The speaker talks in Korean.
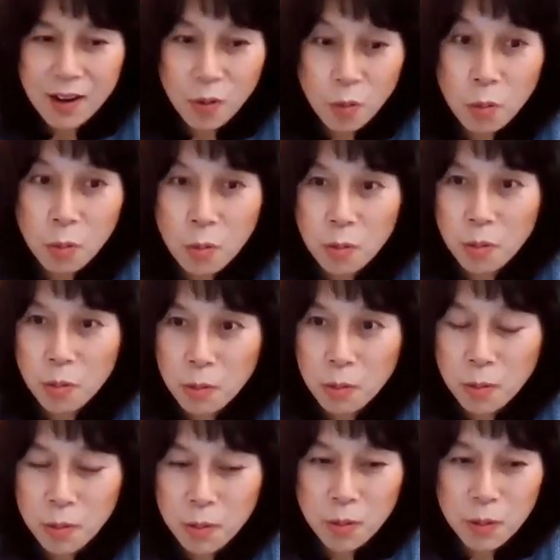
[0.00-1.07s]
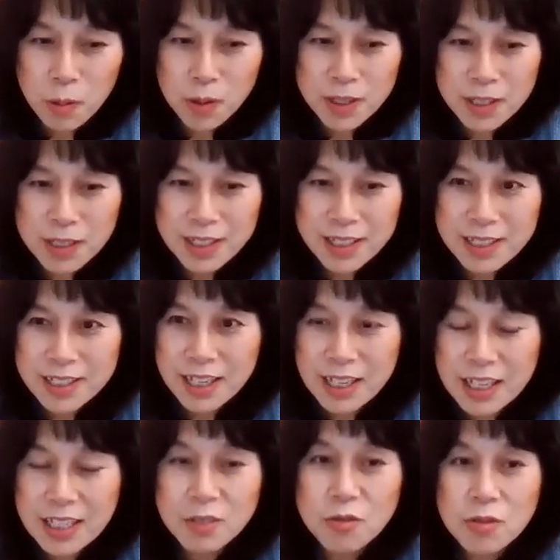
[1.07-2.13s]
네. 음, 음, 음.
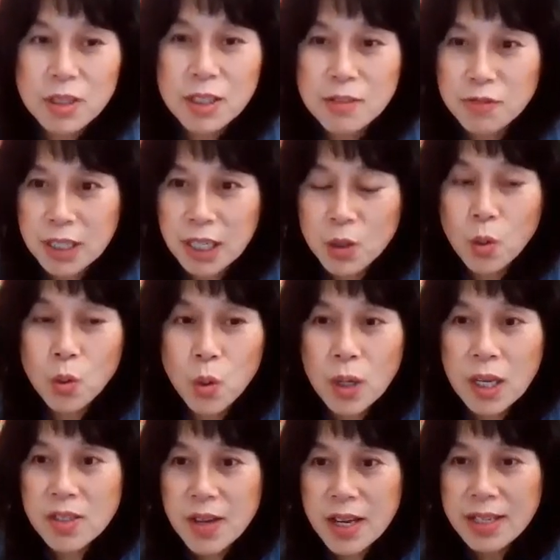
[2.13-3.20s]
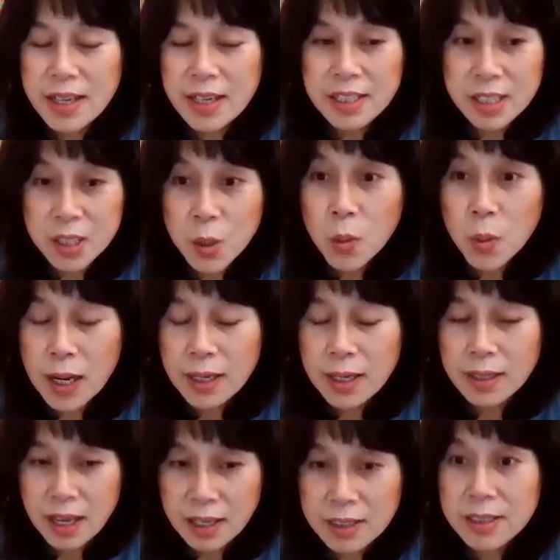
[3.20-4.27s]
그러니까 그래서 그러니까 우리가 똑똑해져야 돼. CEO가
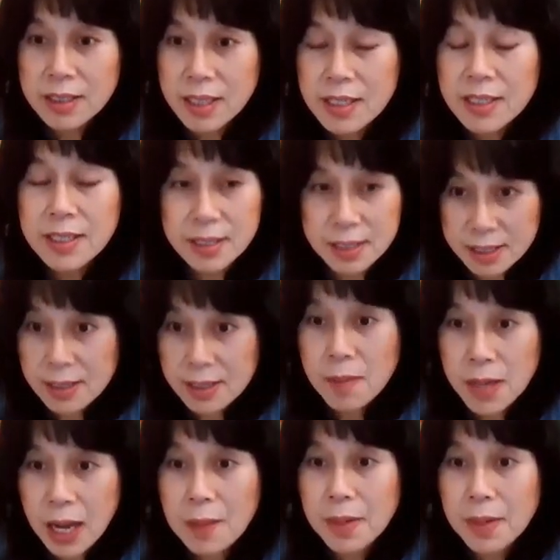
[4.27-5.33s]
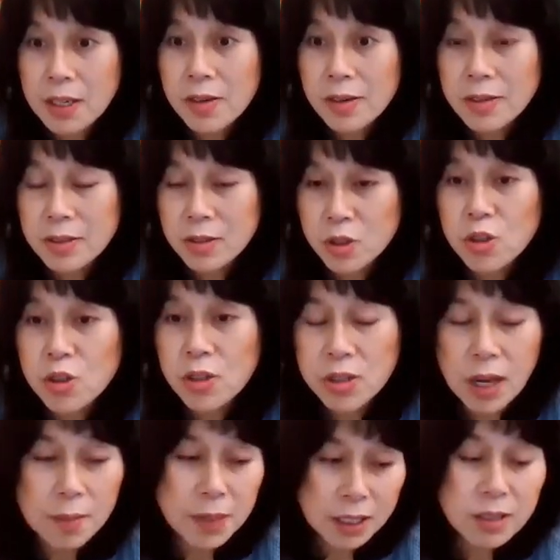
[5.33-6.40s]
이렇게 크리찬이기 때문에 아마 그럴 수도
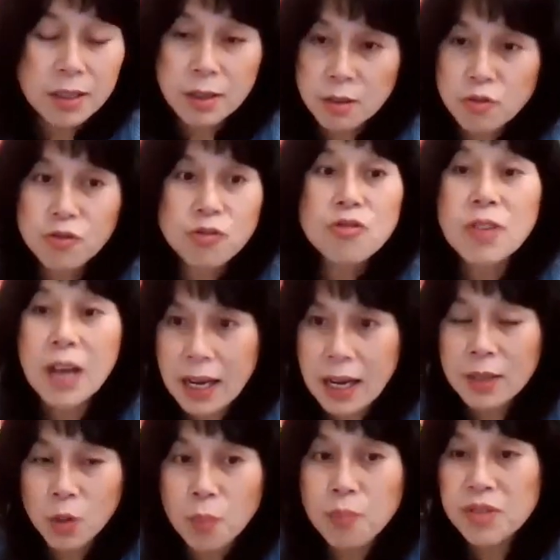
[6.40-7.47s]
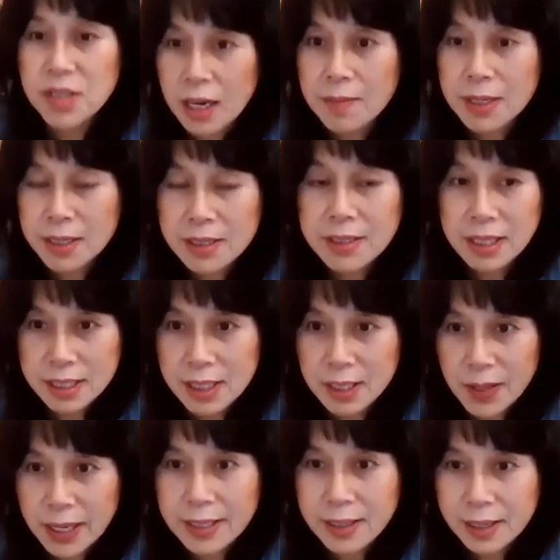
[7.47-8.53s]
있어. 아마 그 누군가가 높은 사람이 크리찬일
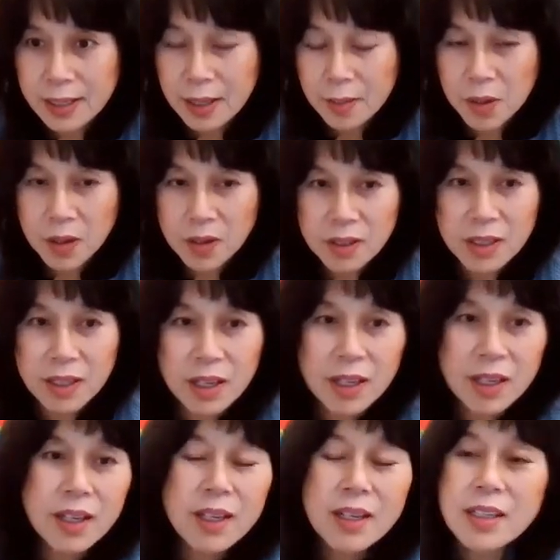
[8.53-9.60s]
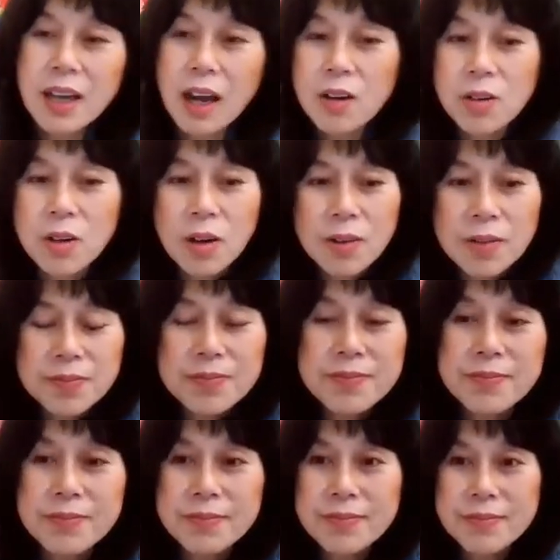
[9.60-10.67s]
거야. 이렇게 되면. 어. 그래갖고.
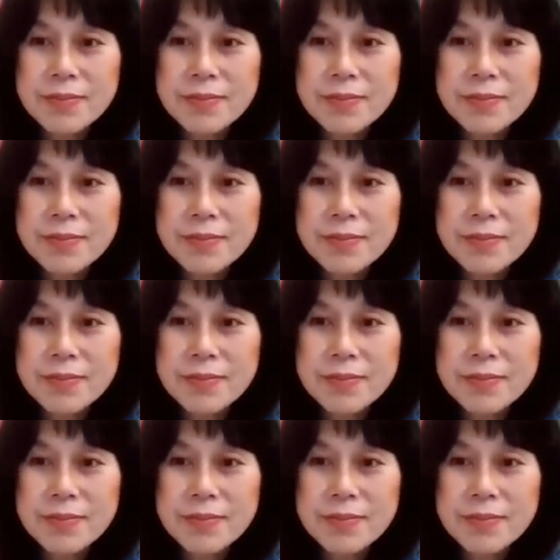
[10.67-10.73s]
음.